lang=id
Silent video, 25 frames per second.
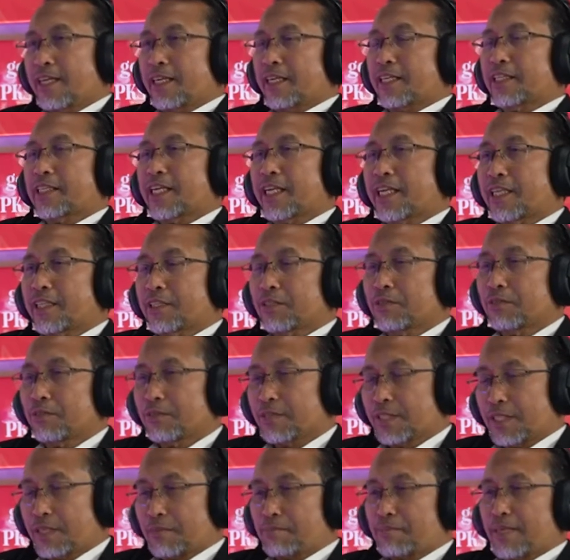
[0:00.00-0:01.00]
kita
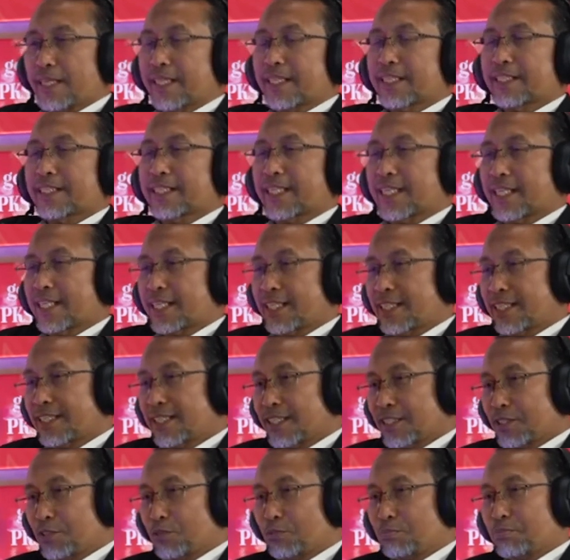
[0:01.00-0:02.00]
itu gimana
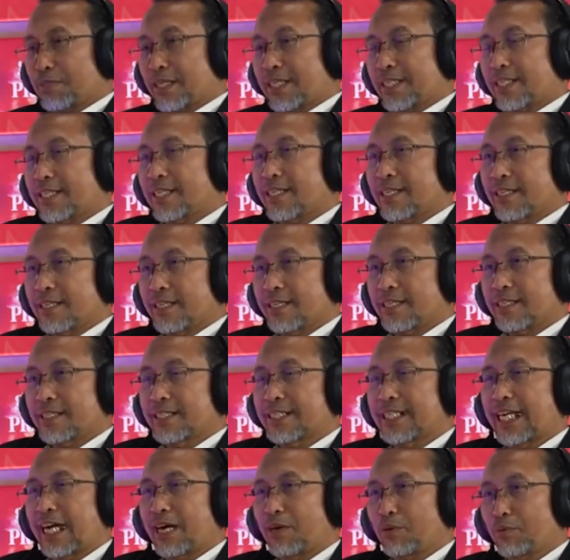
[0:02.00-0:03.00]
caranya supaya
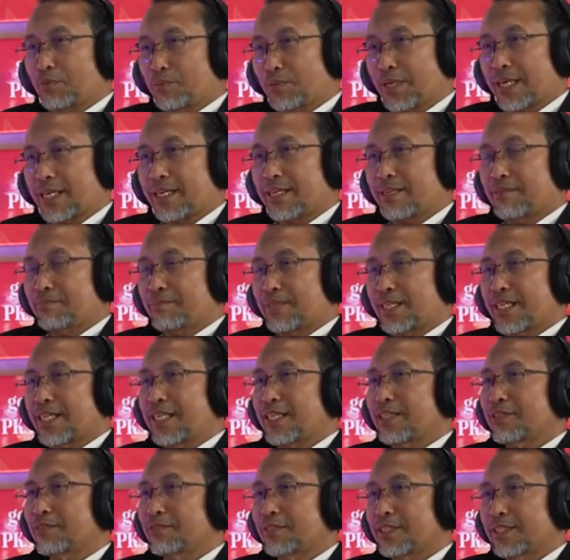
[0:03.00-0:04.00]
dakwah
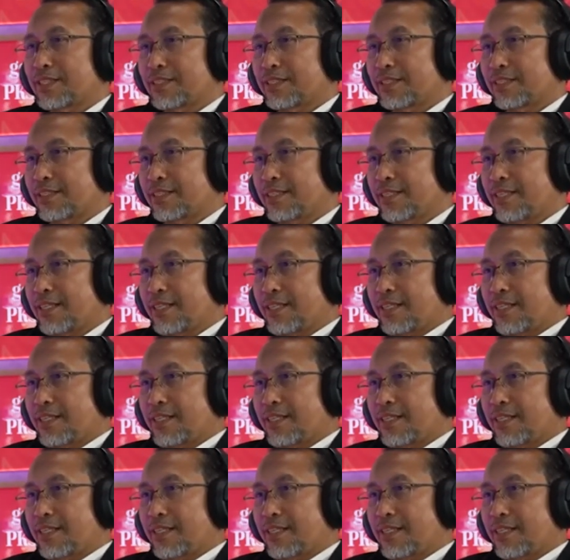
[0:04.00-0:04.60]
melalui